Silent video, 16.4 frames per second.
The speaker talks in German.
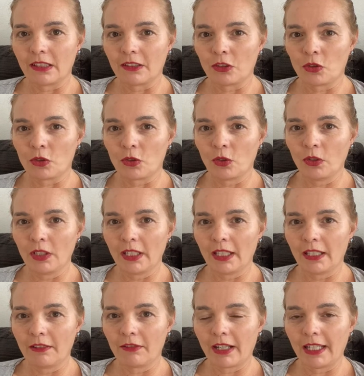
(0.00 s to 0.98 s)

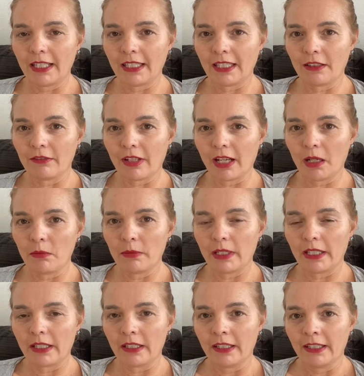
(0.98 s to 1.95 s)
schöne, weiche,
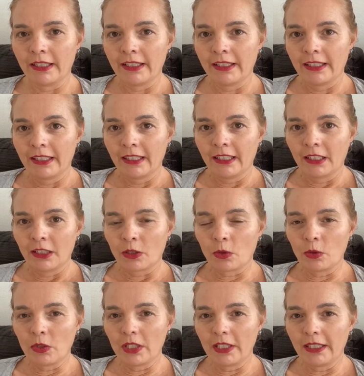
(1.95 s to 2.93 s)
warme,
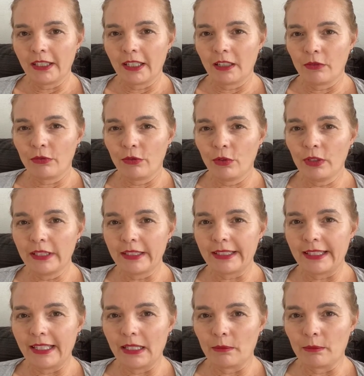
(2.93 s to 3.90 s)
kuschelige Gefühl des
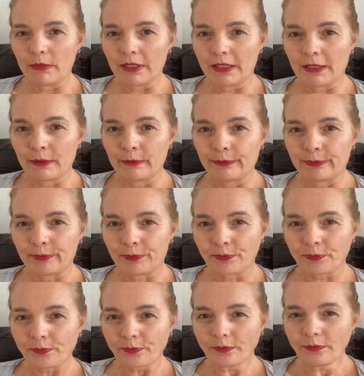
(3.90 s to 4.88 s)
Lebens.
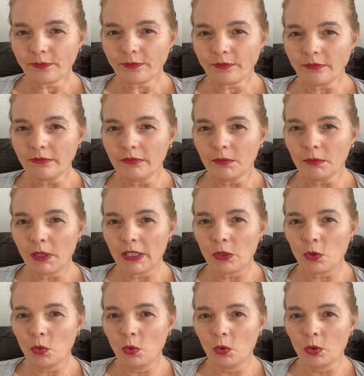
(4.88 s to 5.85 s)
Man
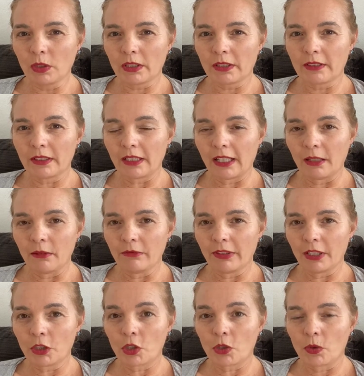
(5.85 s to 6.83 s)
sucht
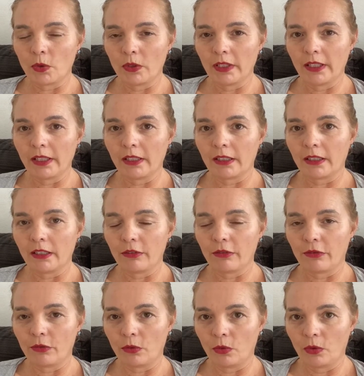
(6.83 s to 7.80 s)
einfach schöne
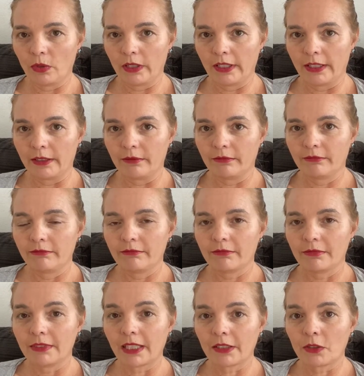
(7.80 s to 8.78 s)
Gefühle.
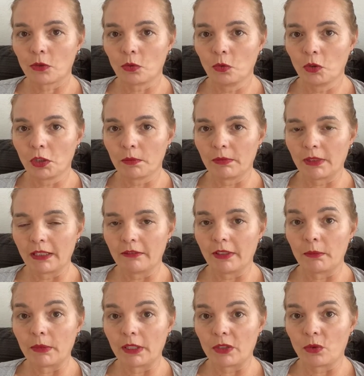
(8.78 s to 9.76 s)
Das sucht man,
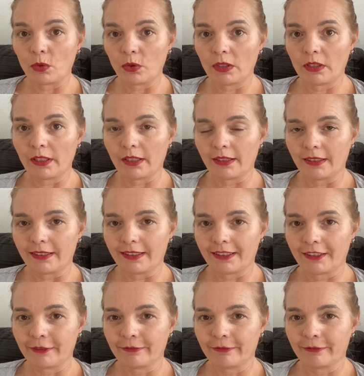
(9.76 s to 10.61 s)
wenn man süchtig ist.